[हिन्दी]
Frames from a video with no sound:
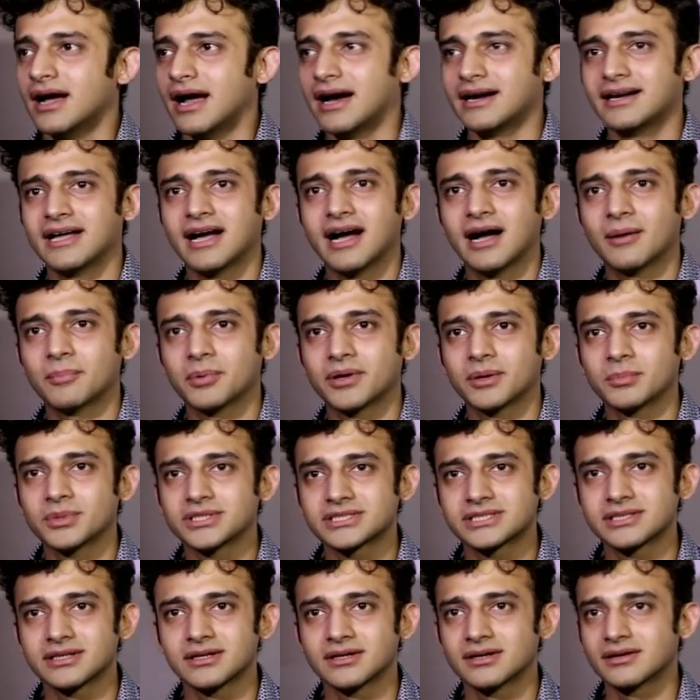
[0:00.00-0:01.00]
एंड यहाँ पर
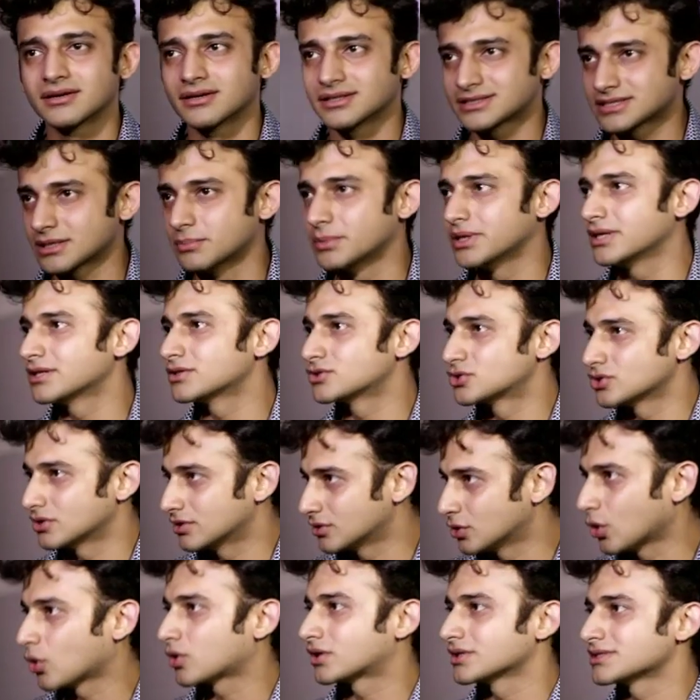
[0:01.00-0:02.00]
मिस्टर समीर
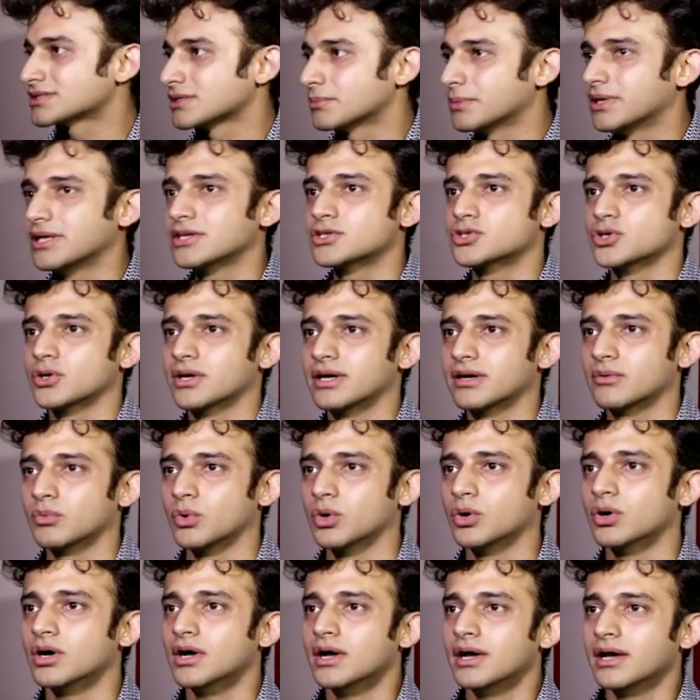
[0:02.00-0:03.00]
डॉक्टर समीर जो हैं
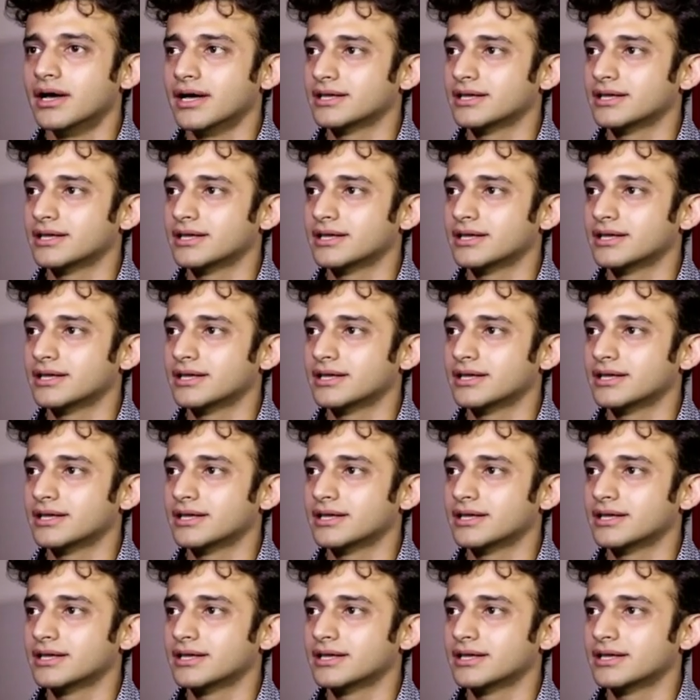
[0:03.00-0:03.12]
वो